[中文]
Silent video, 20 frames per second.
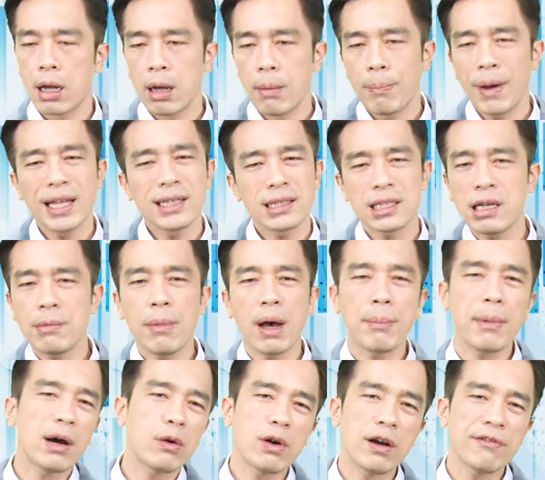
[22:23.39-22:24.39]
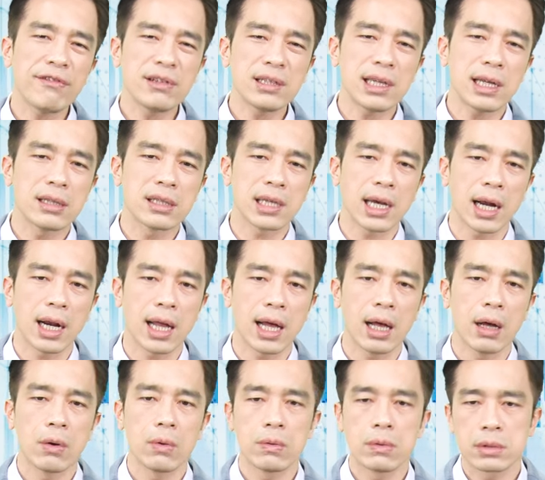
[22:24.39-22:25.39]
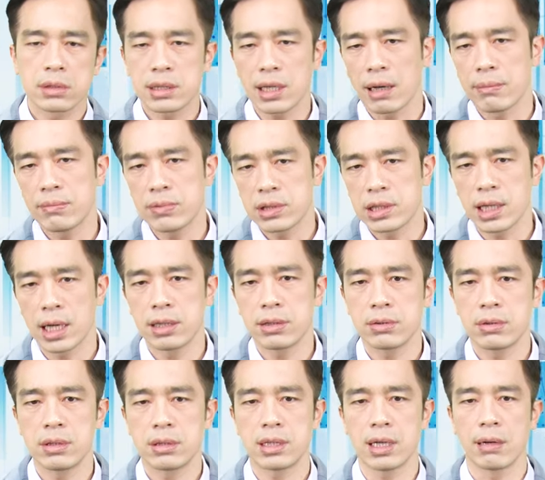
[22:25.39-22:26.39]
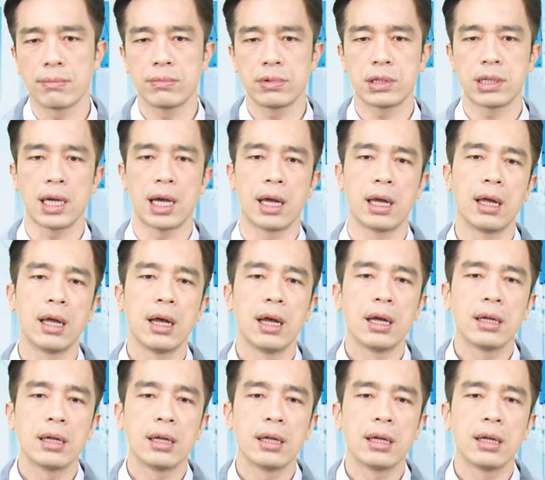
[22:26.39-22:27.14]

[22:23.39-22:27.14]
班机慢慢恢复正常了，涨不起来就是涨不起来，